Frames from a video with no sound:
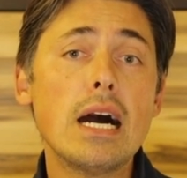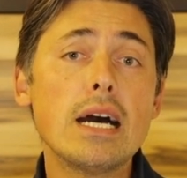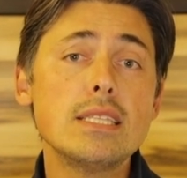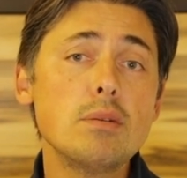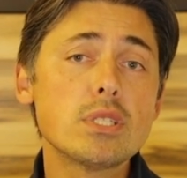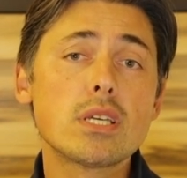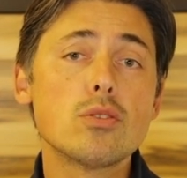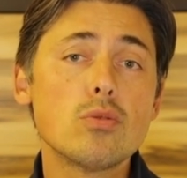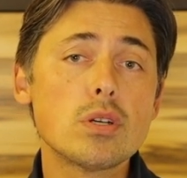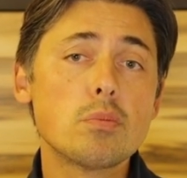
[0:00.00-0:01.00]
одним из
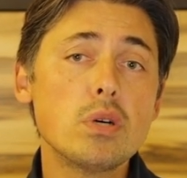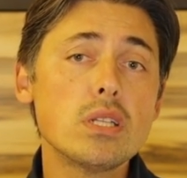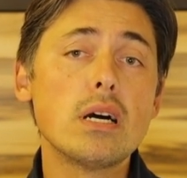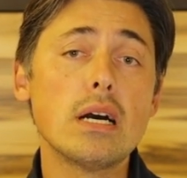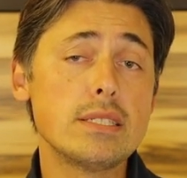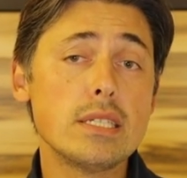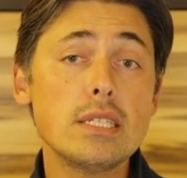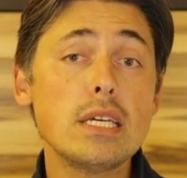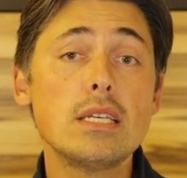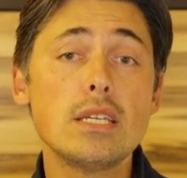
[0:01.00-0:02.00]
которых было
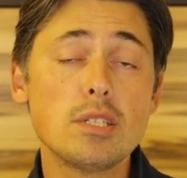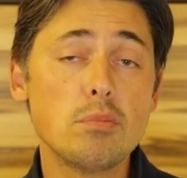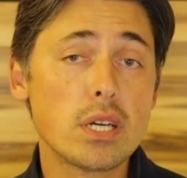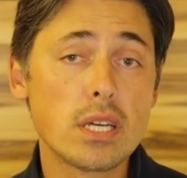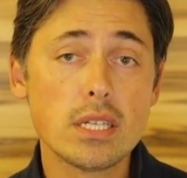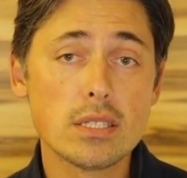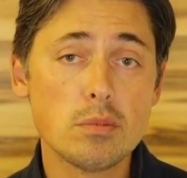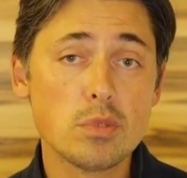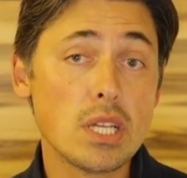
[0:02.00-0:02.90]
осенение себя крестным